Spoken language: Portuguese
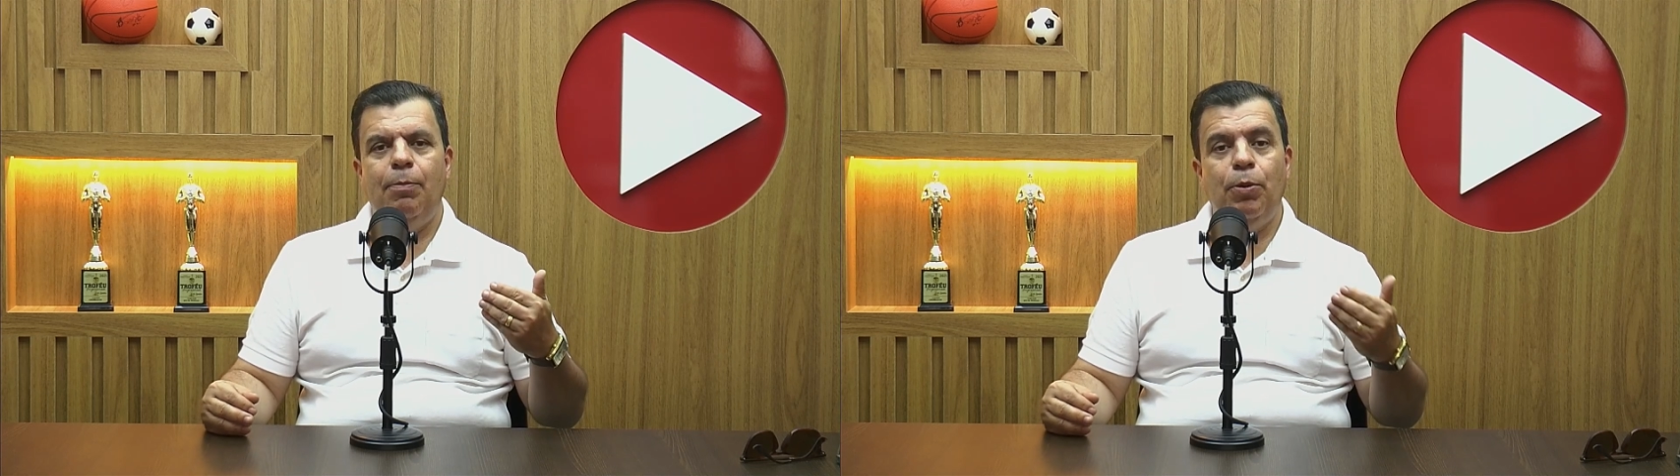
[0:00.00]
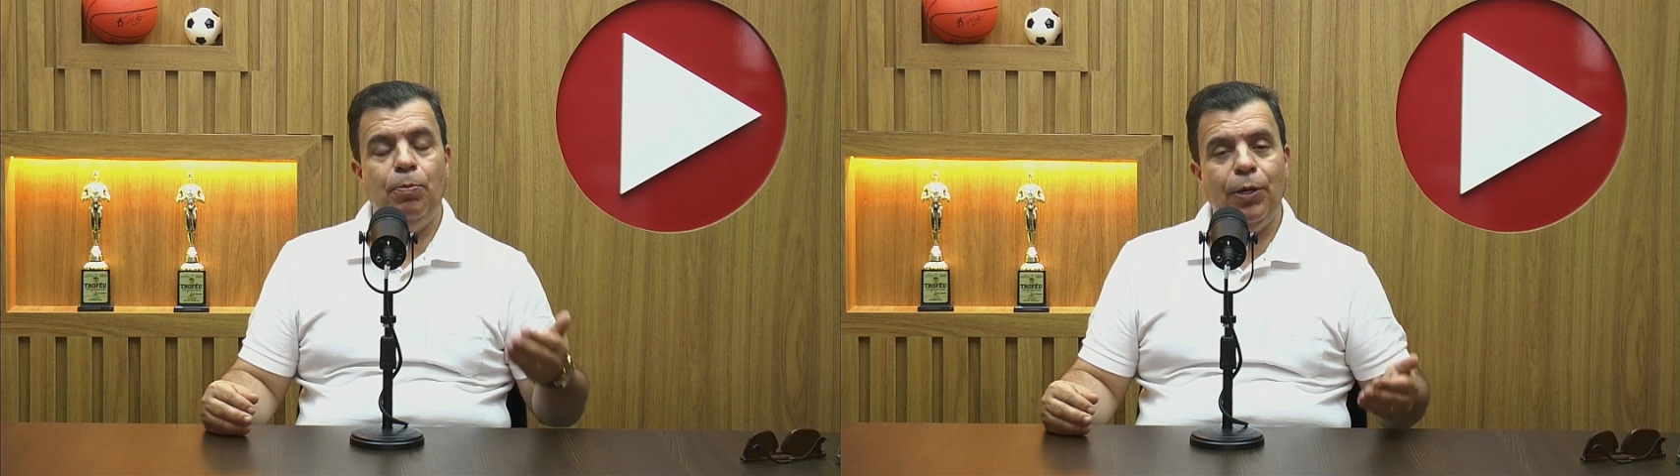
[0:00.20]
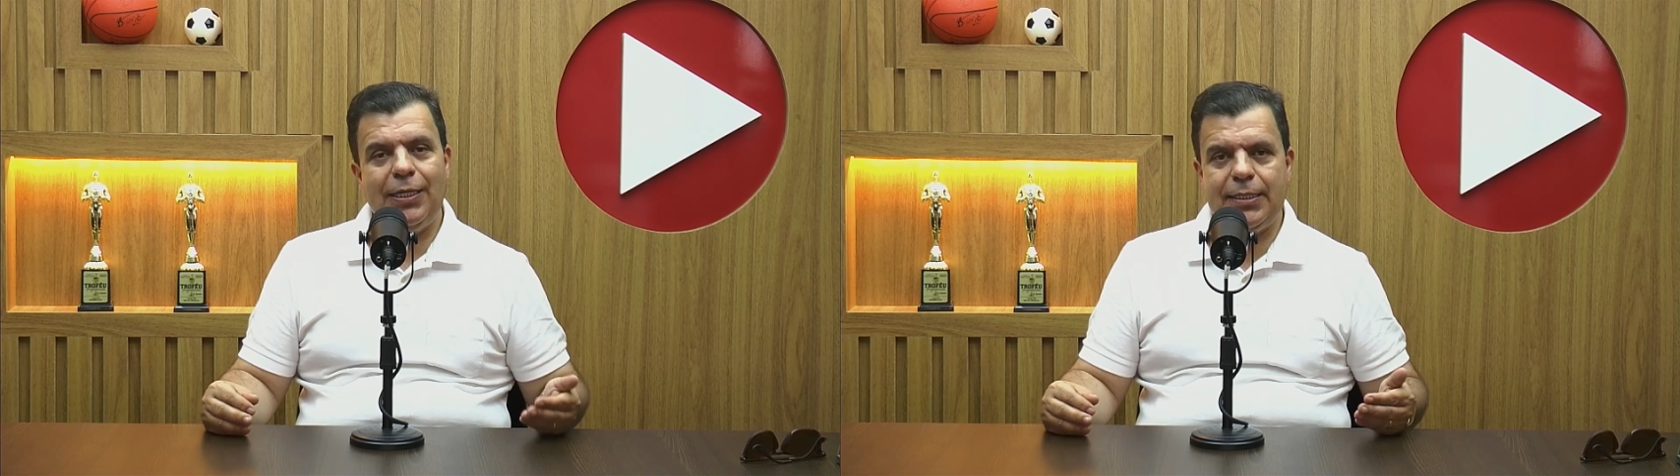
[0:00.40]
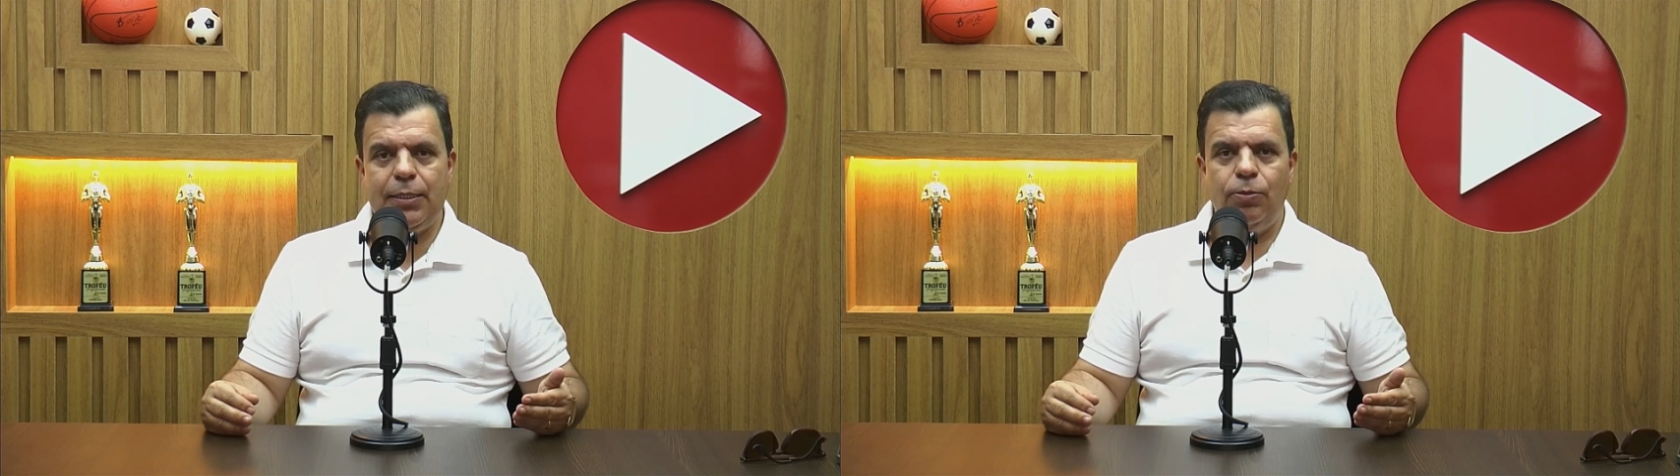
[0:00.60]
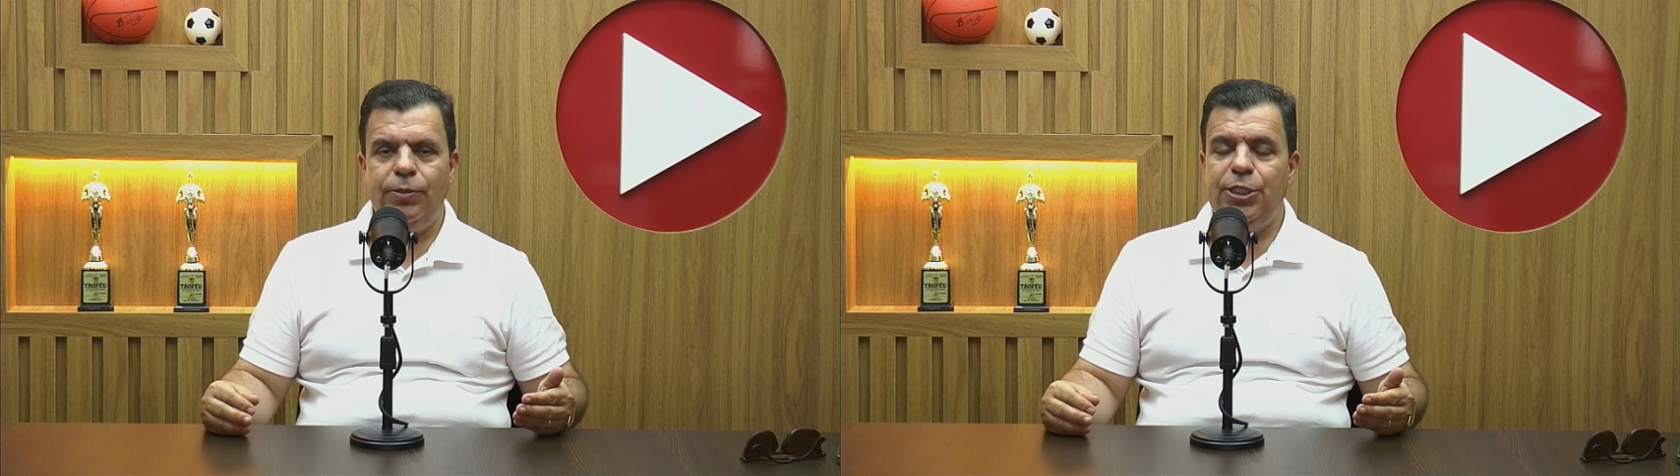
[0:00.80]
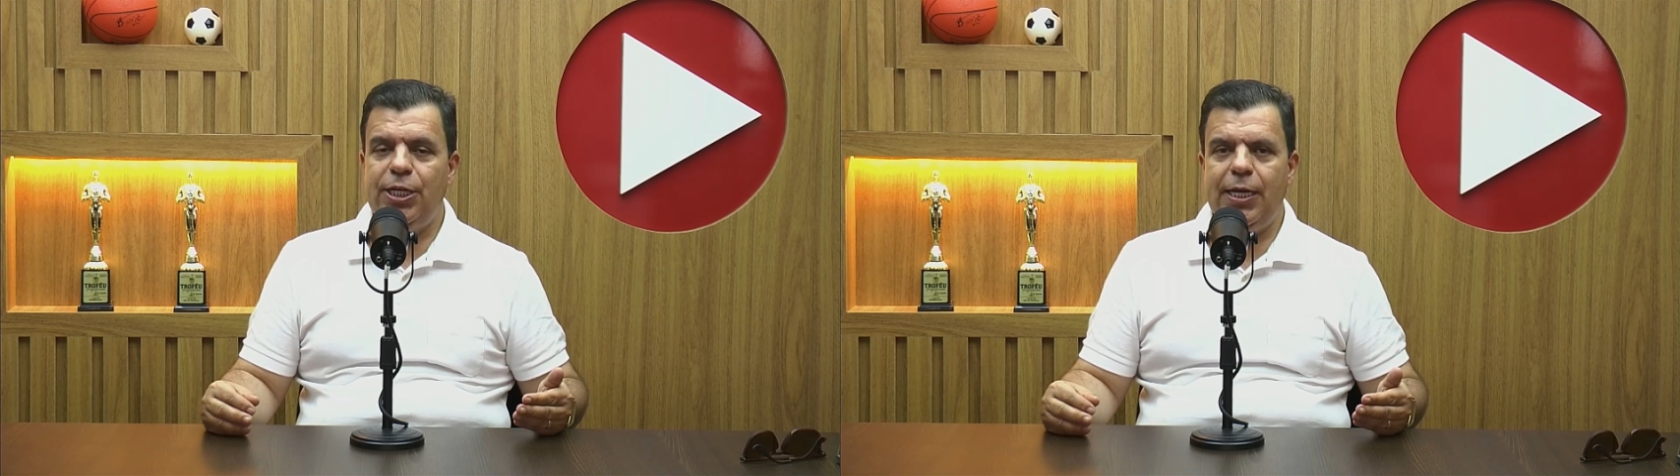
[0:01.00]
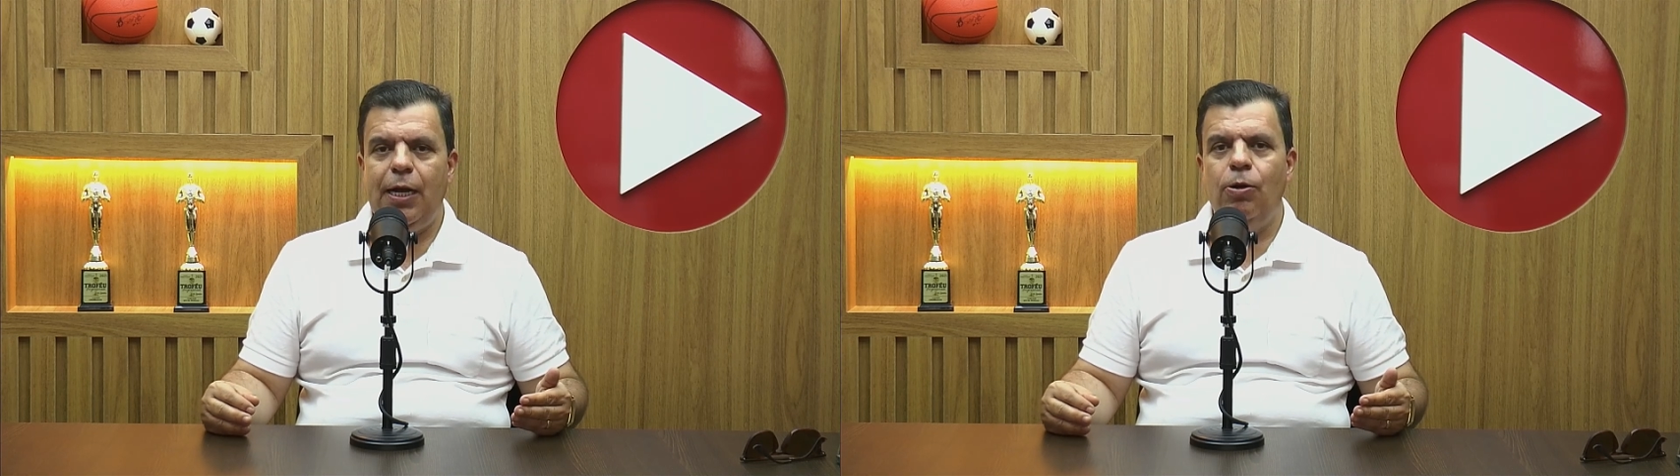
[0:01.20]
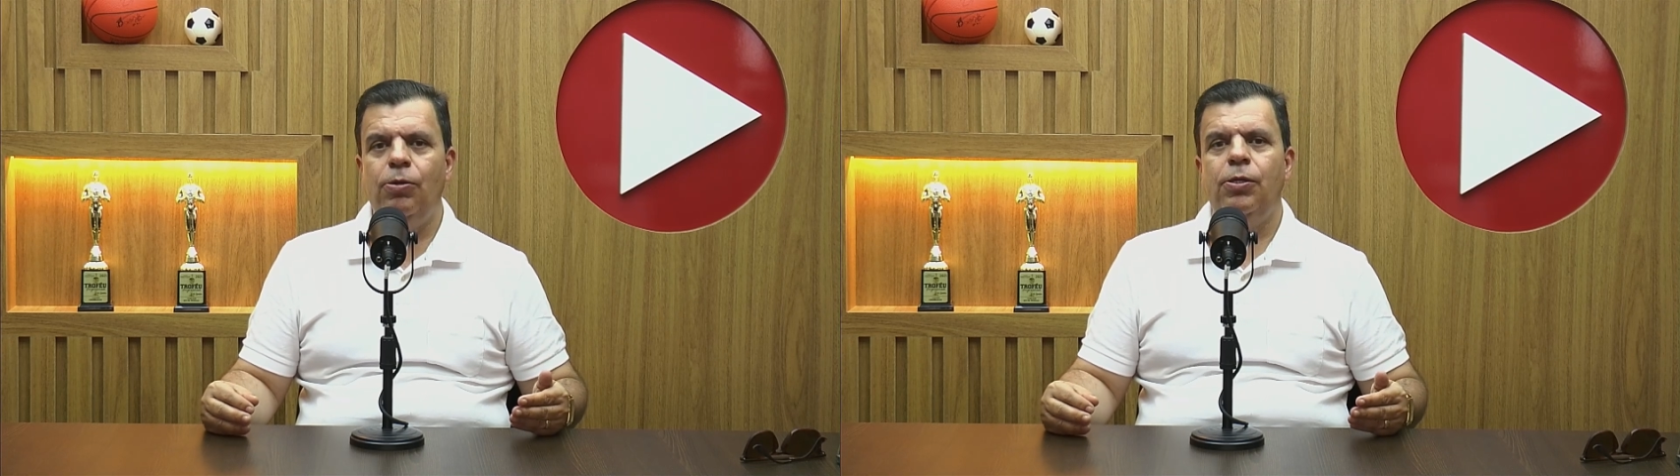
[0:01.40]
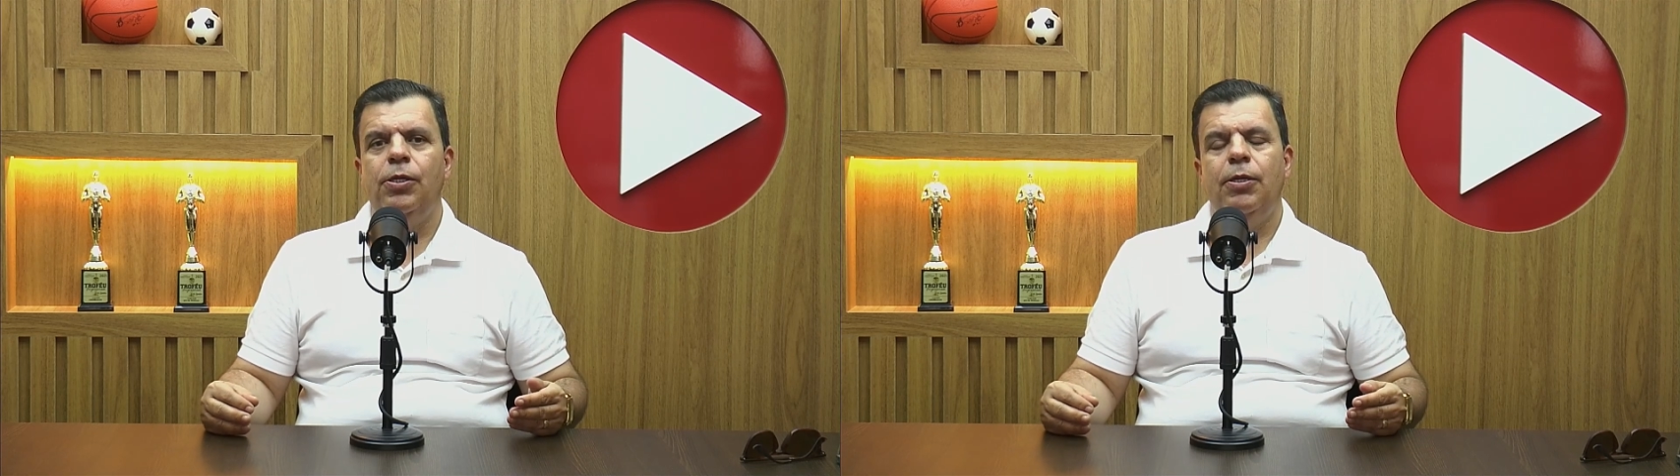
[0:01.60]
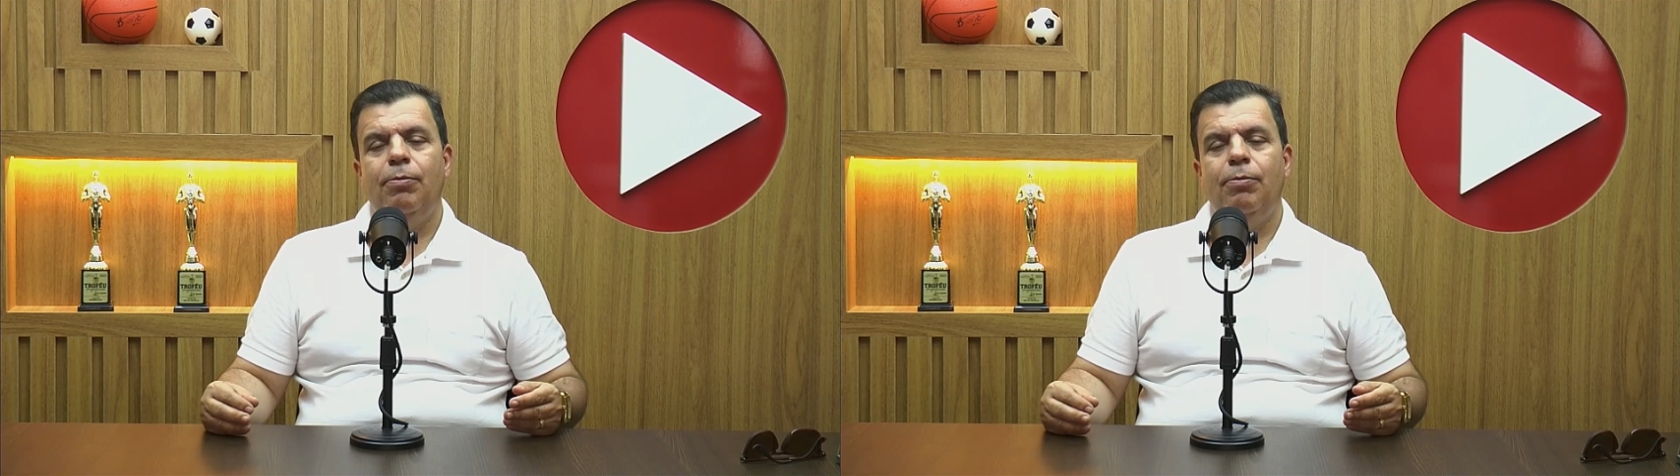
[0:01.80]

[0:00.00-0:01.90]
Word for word: população em geral,